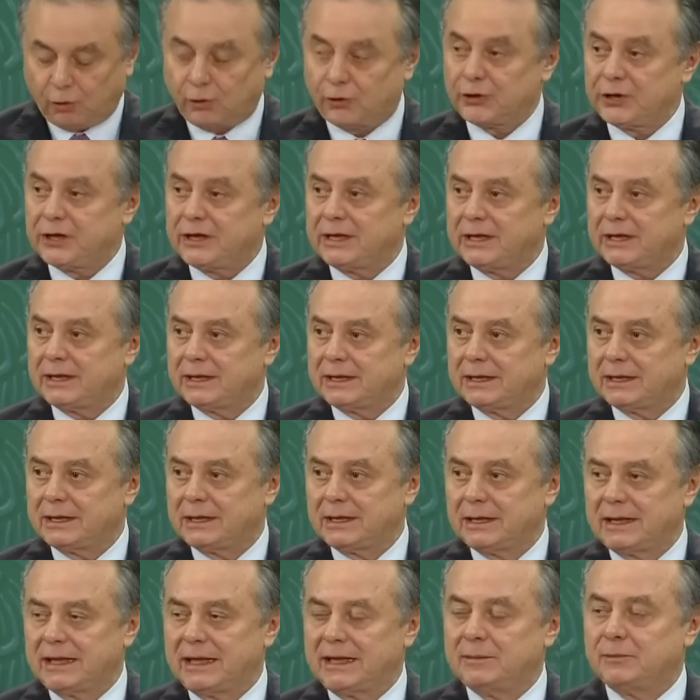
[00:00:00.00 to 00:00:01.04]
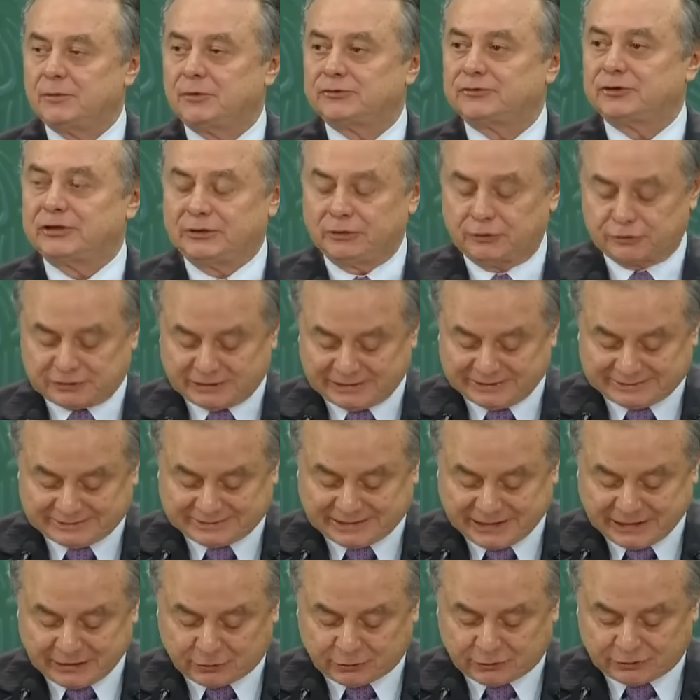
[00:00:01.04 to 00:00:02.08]
Hoy hemos sido
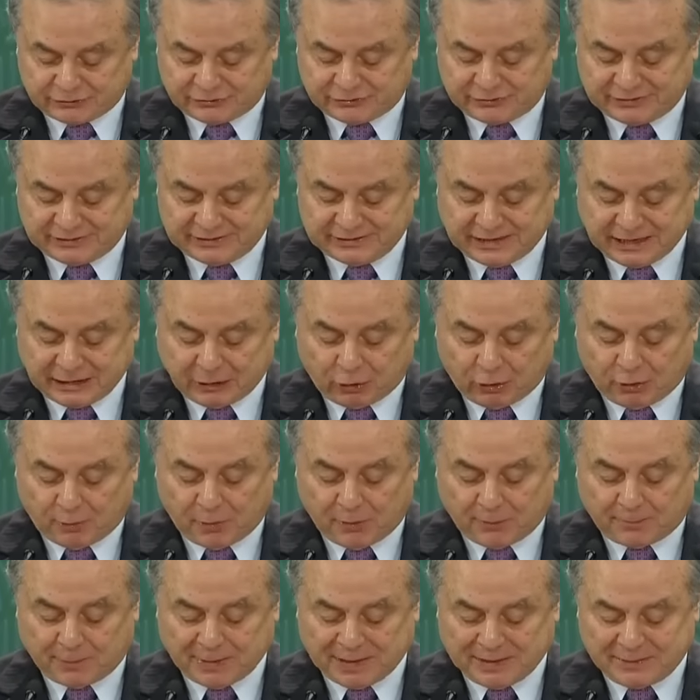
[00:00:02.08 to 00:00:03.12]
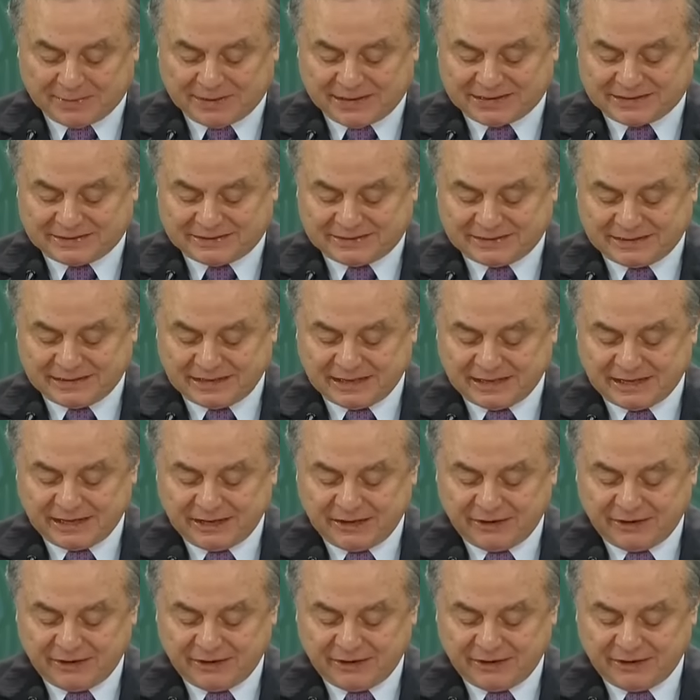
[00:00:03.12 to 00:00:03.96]
testigos de cómo Pemex